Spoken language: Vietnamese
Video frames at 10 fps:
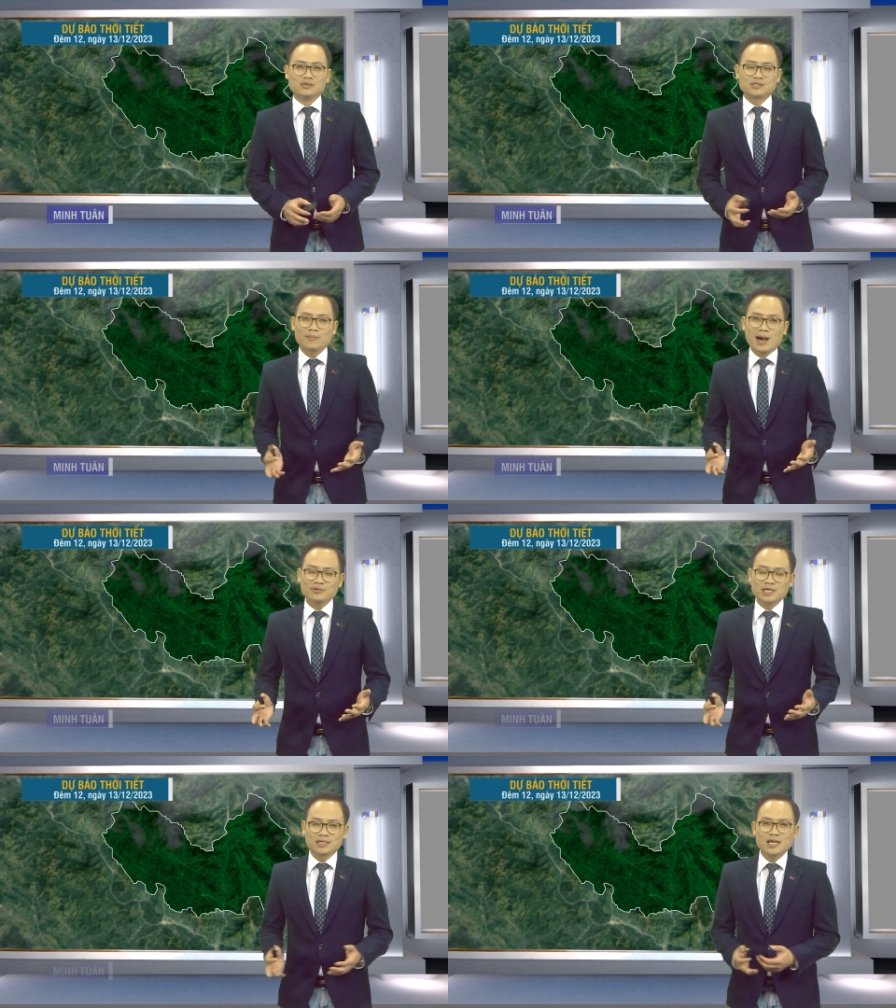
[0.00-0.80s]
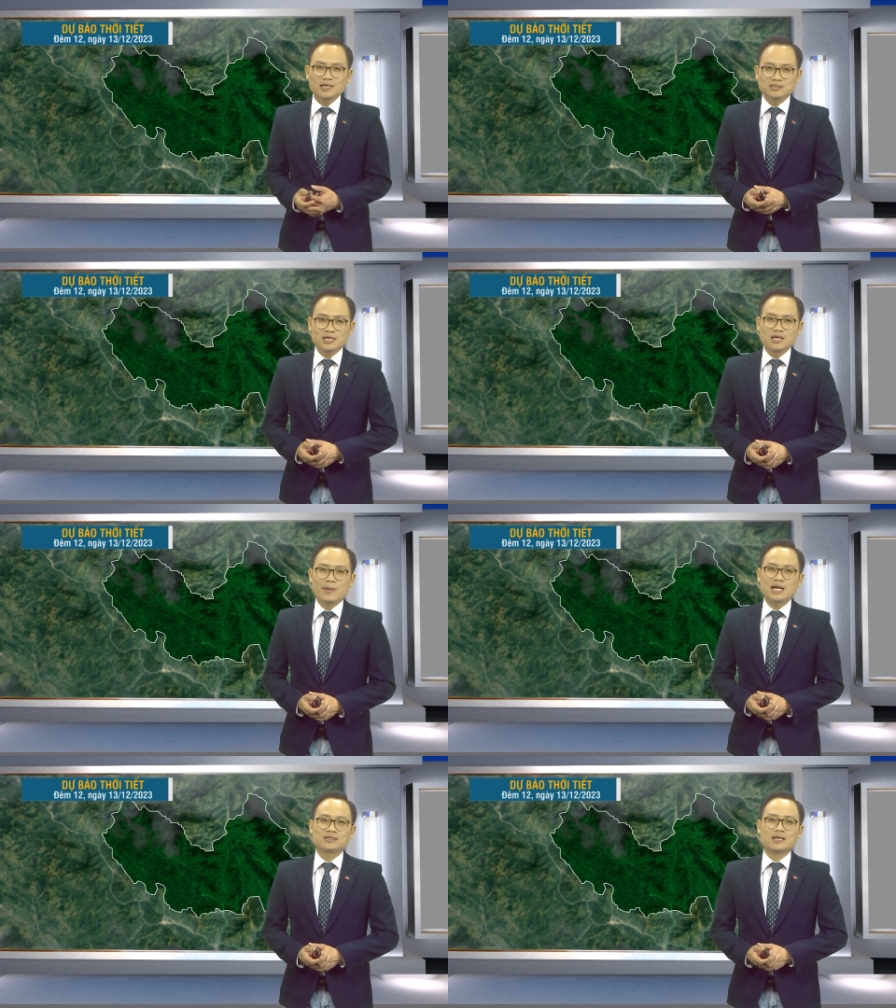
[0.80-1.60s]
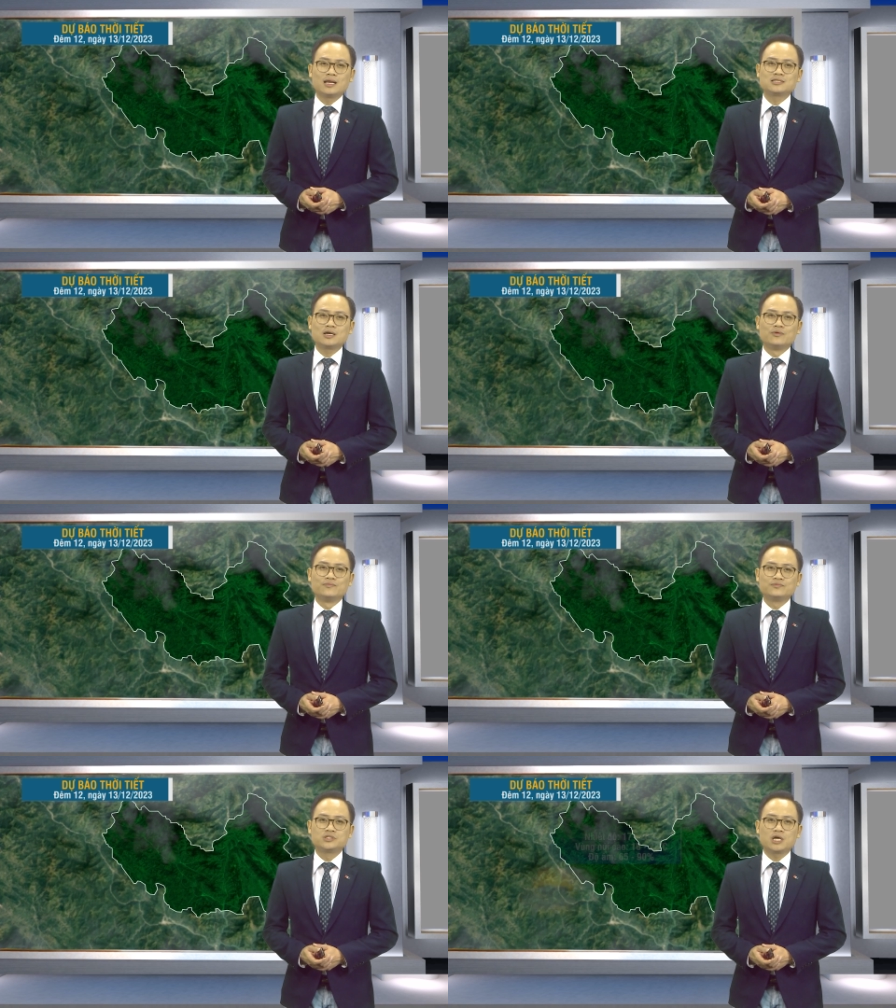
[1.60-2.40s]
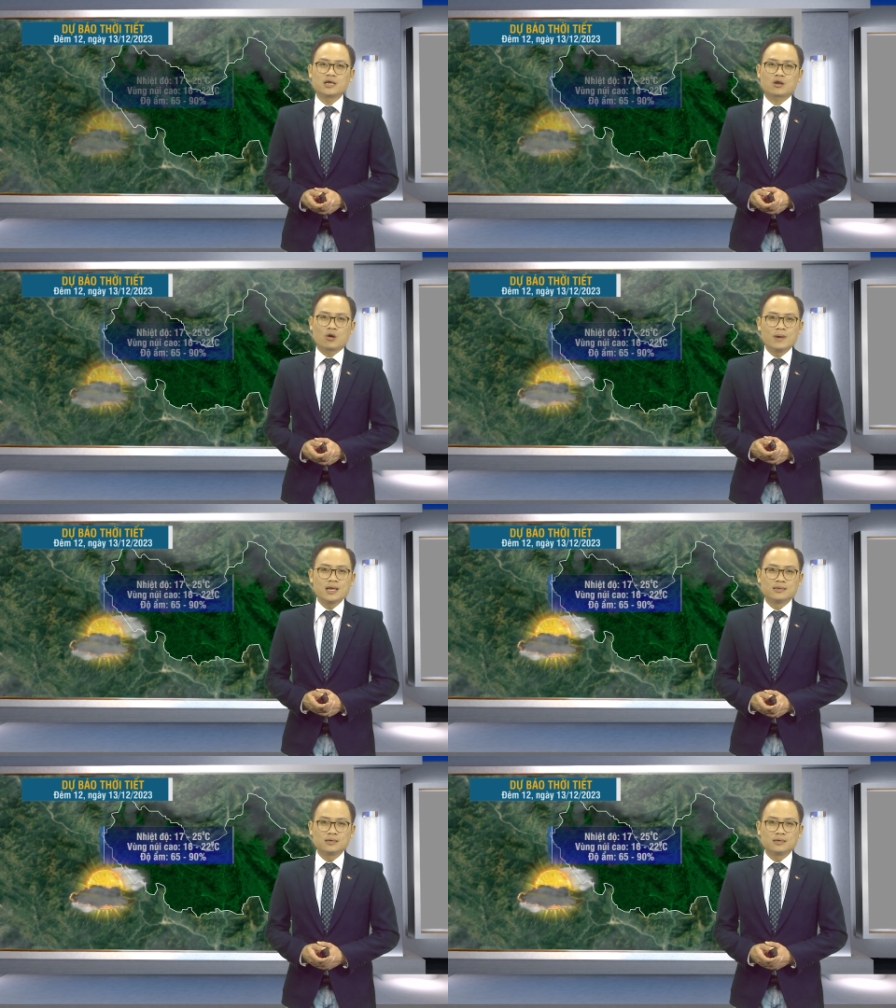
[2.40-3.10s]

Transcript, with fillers: Dự báo thời tiết trên địa bàn tỉnh Lai Châu, trời có mây,